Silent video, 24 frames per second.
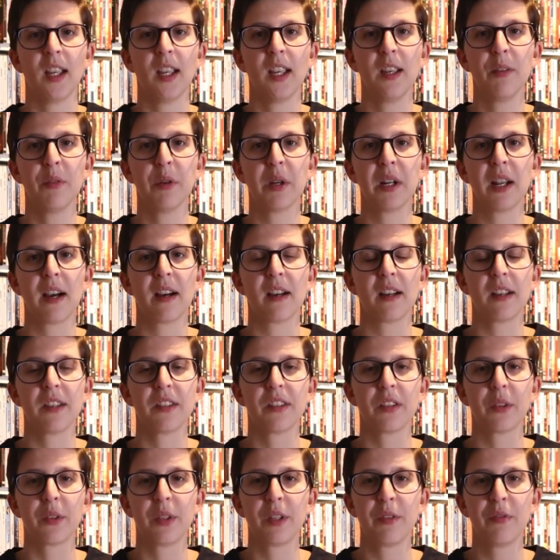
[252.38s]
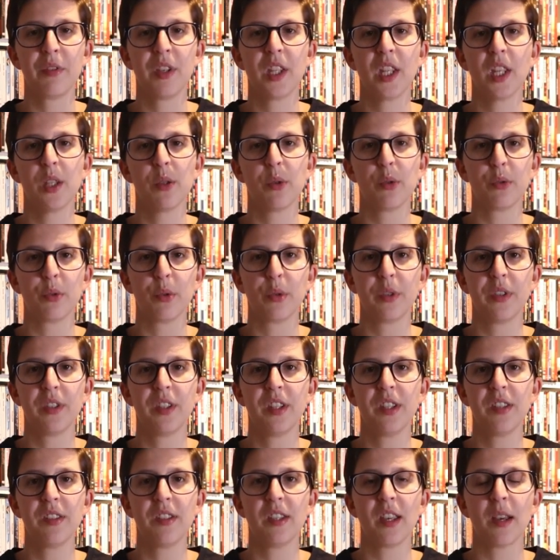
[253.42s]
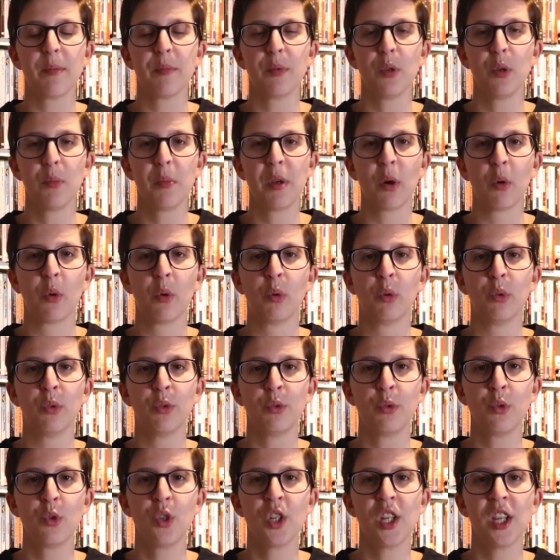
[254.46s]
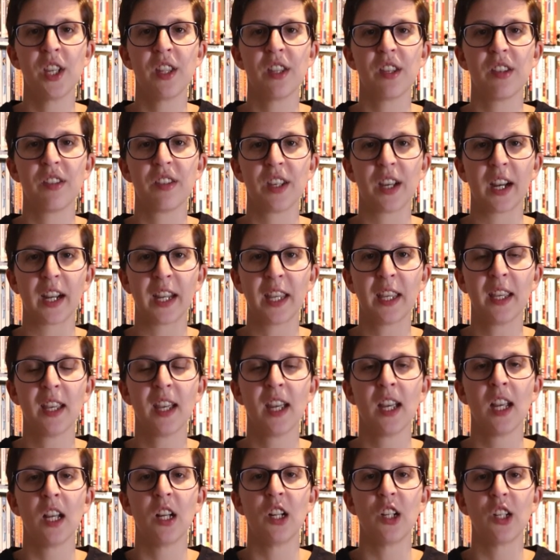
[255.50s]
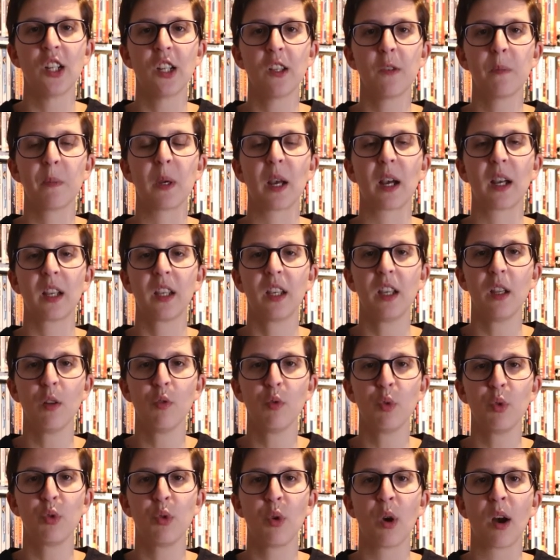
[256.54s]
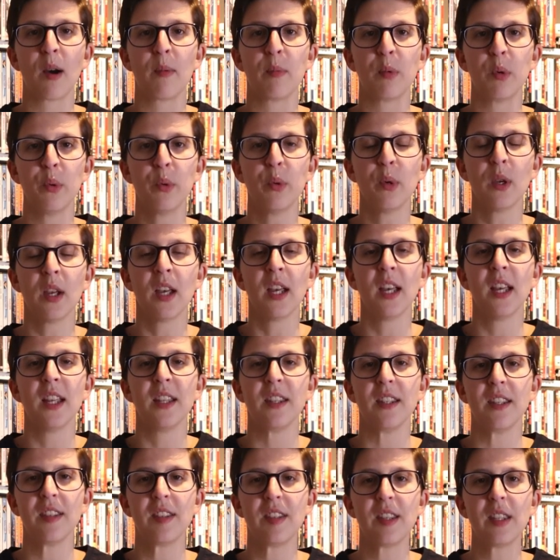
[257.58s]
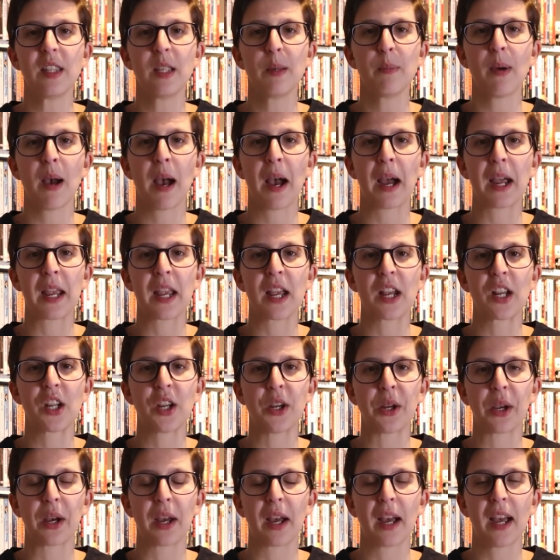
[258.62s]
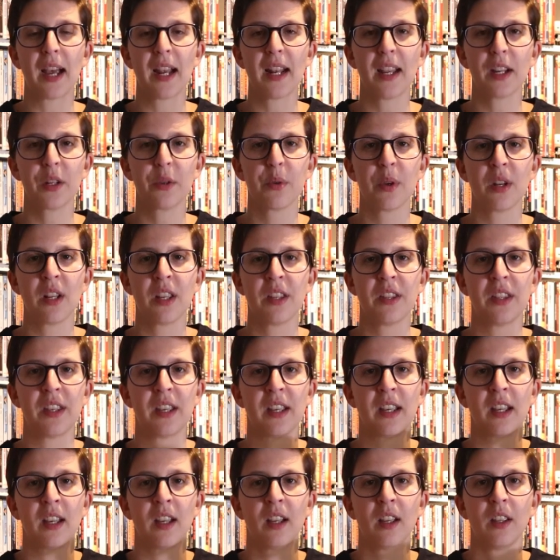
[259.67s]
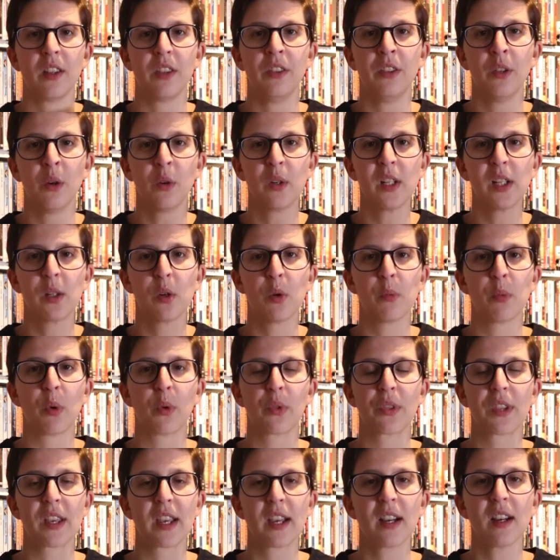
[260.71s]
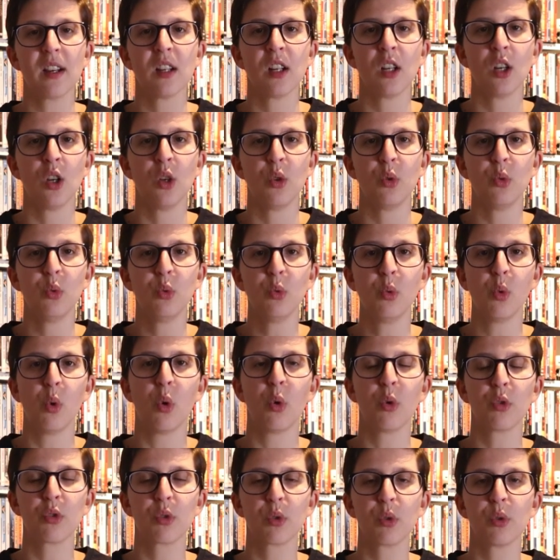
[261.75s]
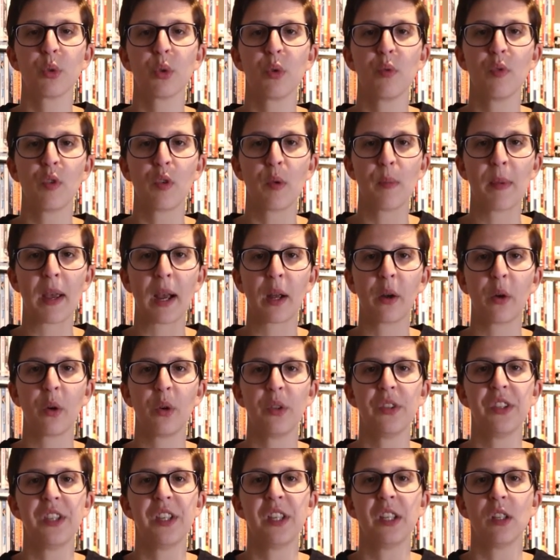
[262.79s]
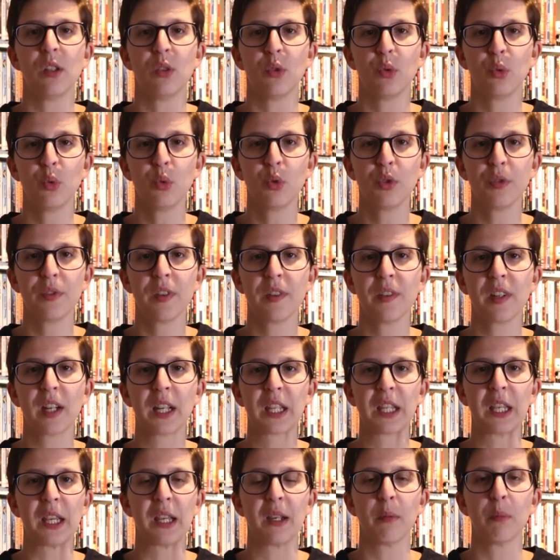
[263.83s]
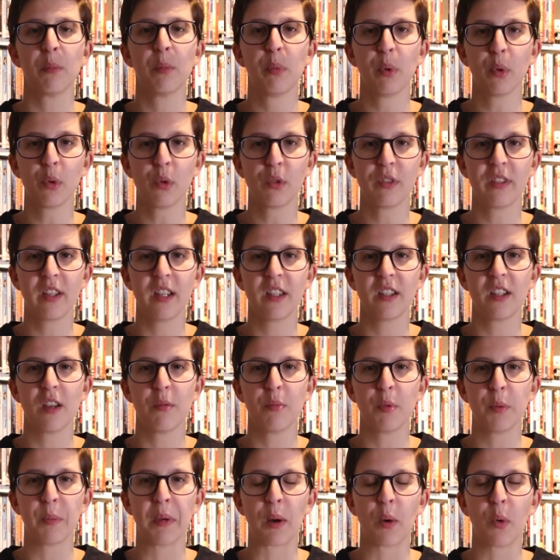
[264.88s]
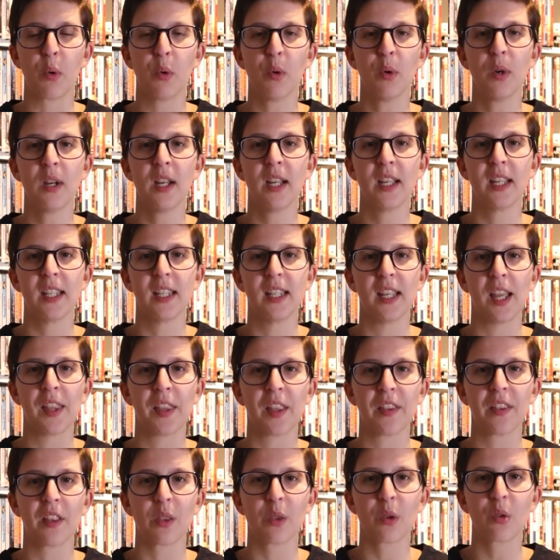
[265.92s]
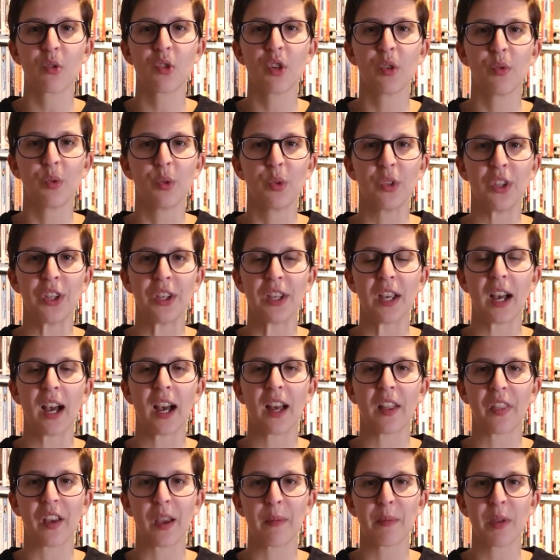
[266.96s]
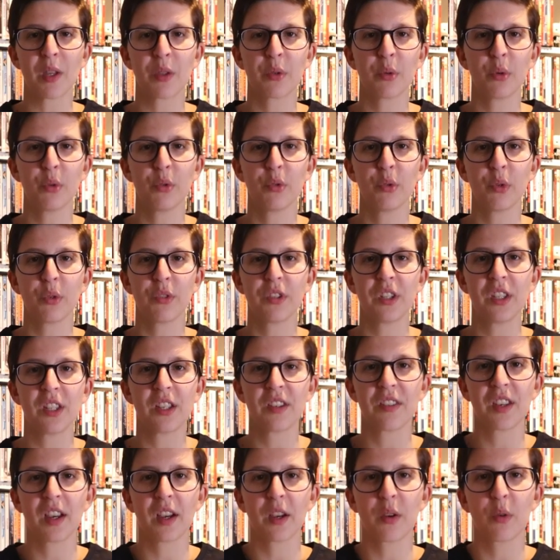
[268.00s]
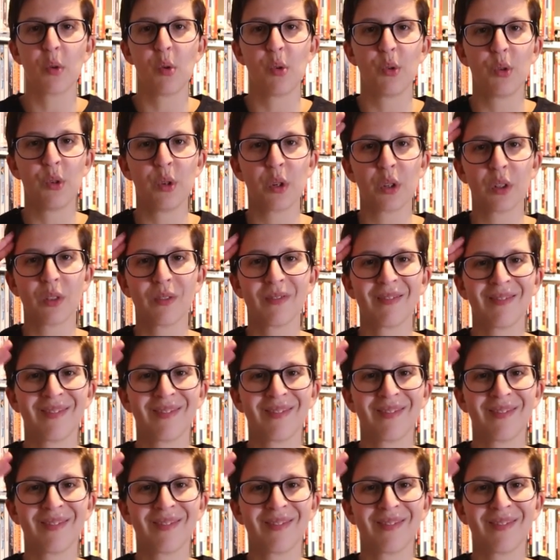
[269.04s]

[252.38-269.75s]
Et voilà, c'en est fini de ce sixième numéro du JT Série. J'espère qu'il vous aura plu. N'hésitez pas à réagir à l'actualité dans les commentaires. Nous, on se retrouve le mercredi 12 février pour le 7ème numéro. Et en attendant, je vous dis à très bientôt sur Ciné Série Culture.